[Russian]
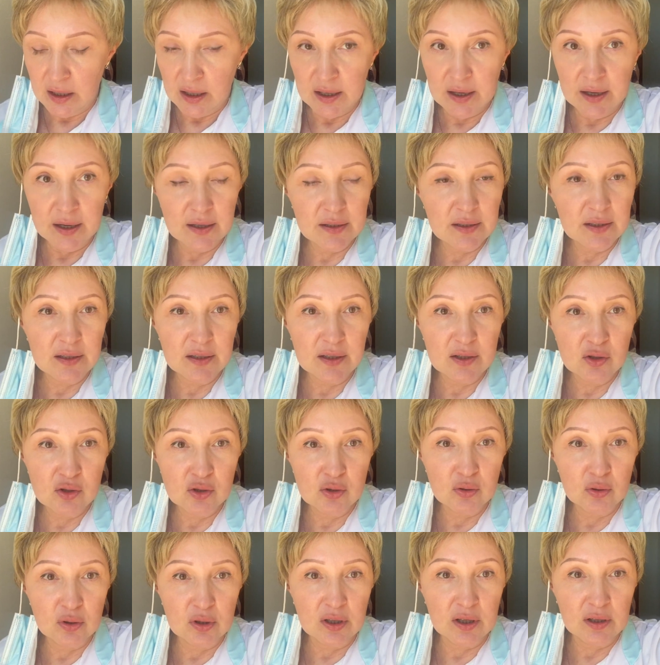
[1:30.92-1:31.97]
А этот
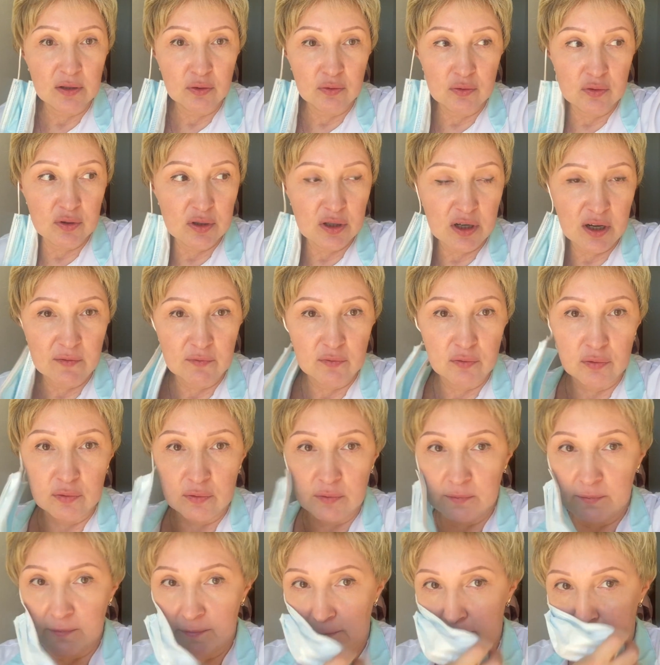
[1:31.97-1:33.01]
ничего так, но ну, все равно
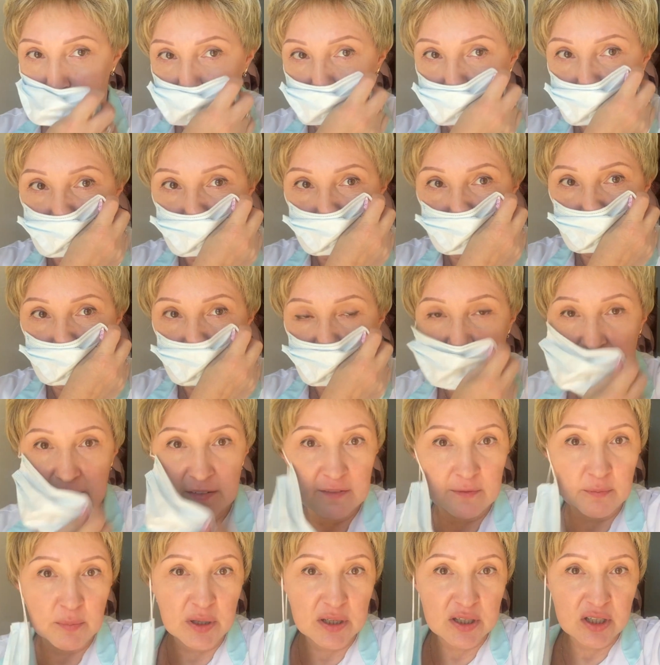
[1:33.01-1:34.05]

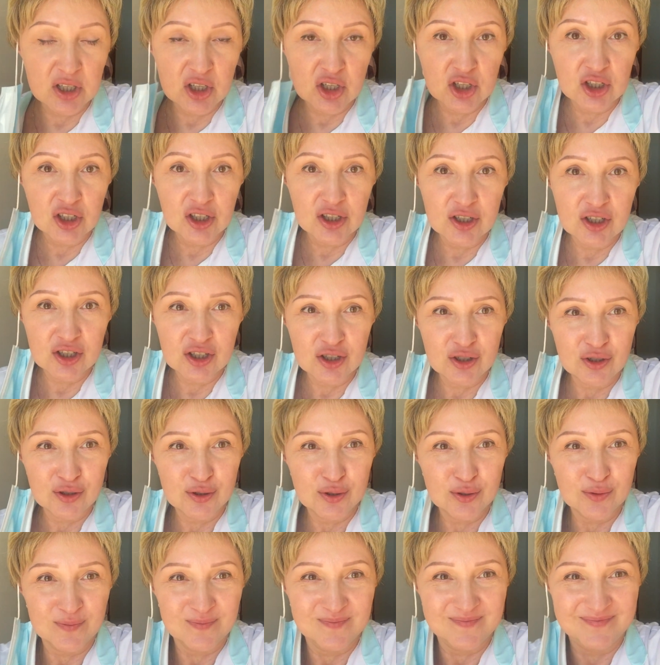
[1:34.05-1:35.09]
по масочке
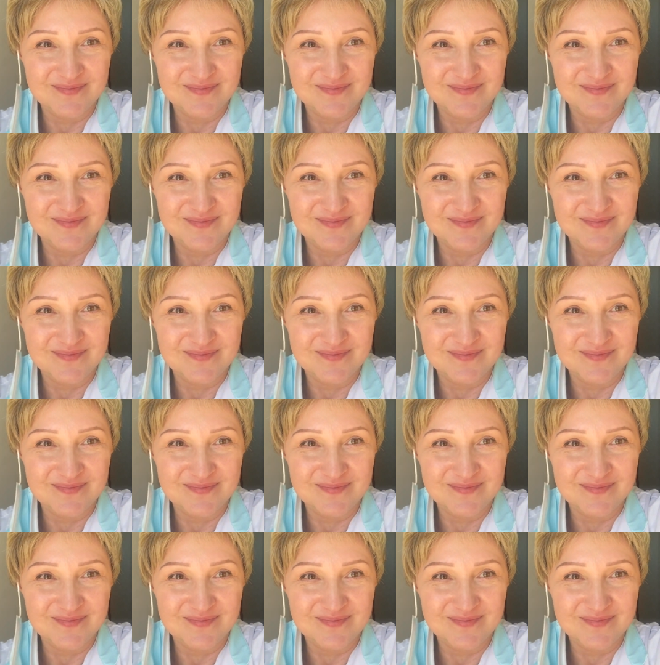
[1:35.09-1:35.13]
чищу.